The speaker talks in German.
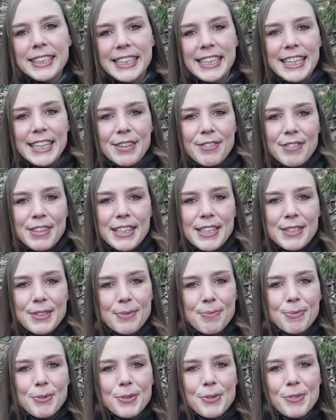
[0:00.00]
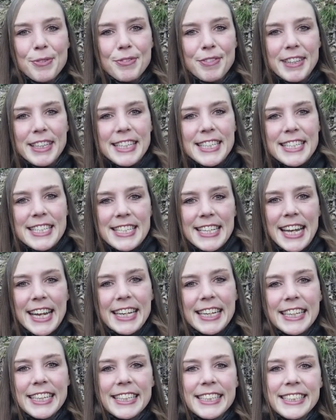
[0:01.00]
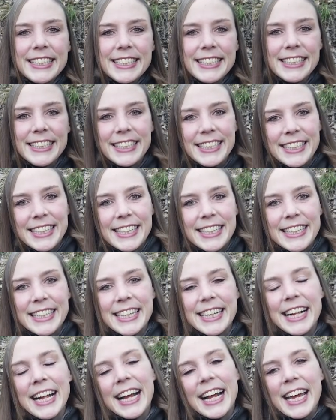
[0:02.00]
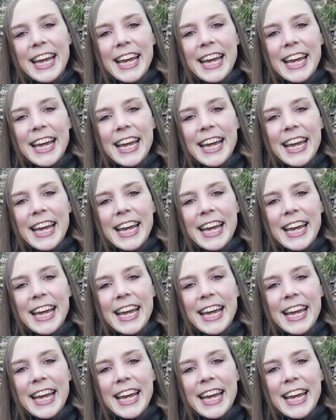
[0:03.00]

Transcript: Divis Movie Channel.